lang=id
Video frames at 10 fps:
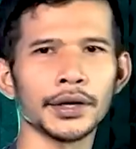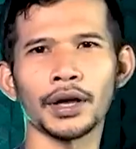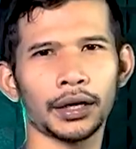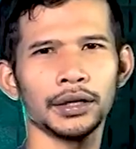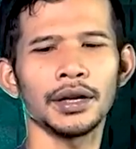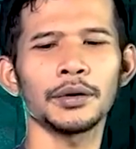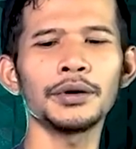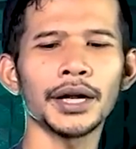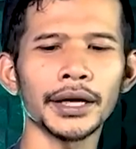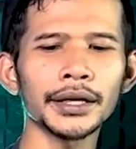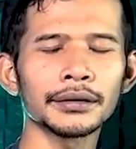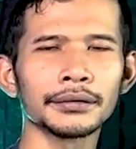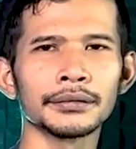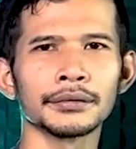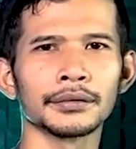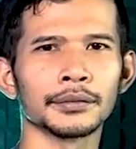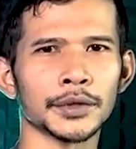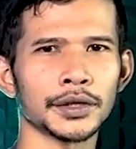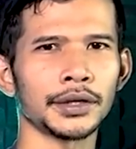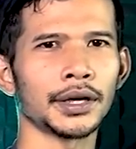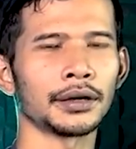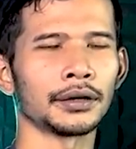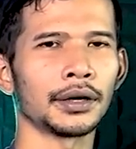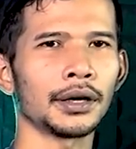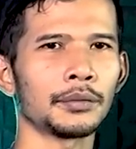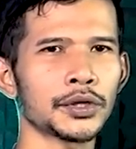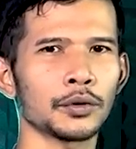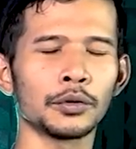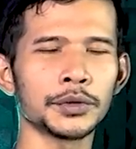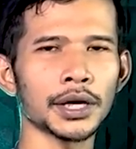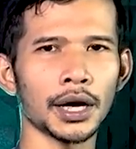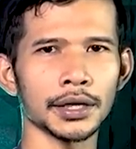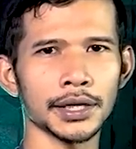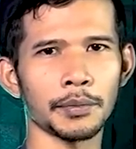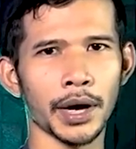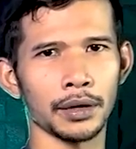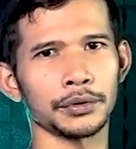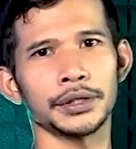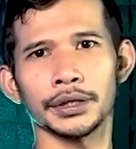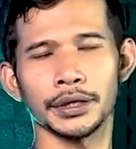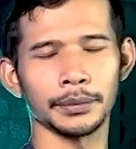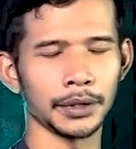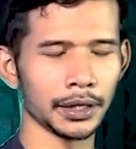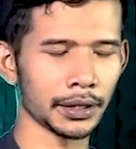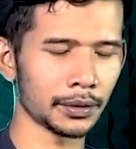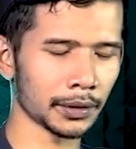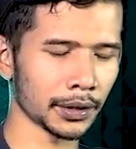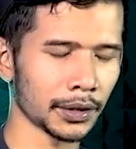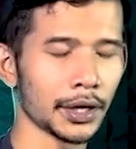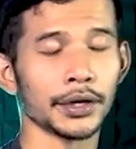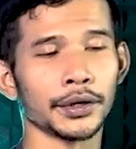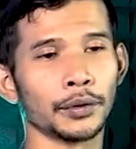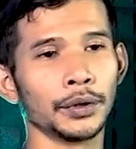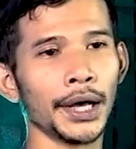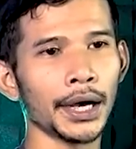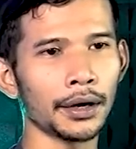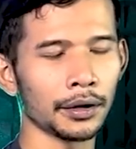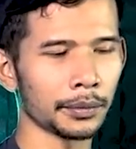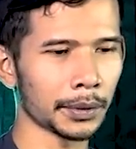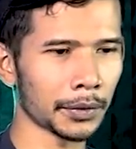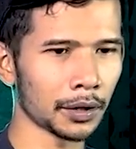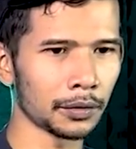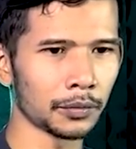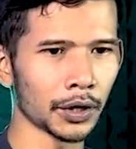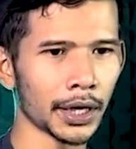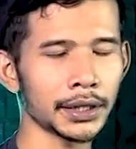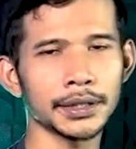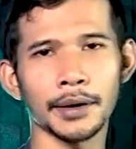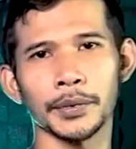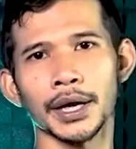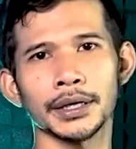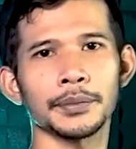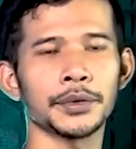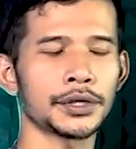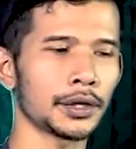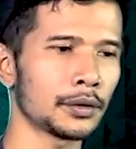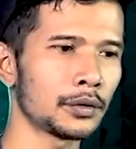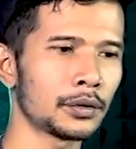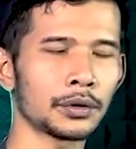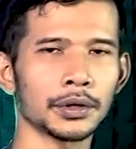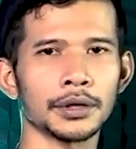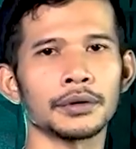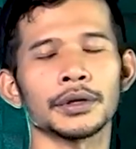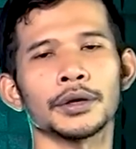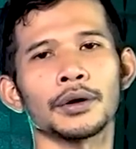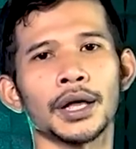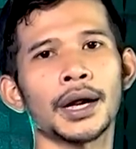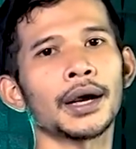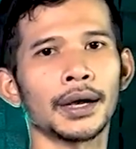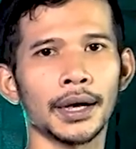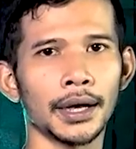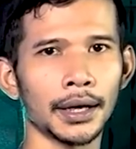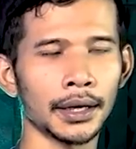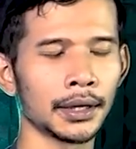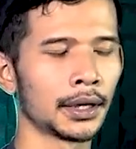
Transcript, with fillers: yakin lah gue naik. Masa iya enggak? Masa gue bisa kalah sama lu sih? Dia bilang gitu kan. Ya udah kalau memang lu mau naik siapin aja fisik lu, rutin-rutin olahraga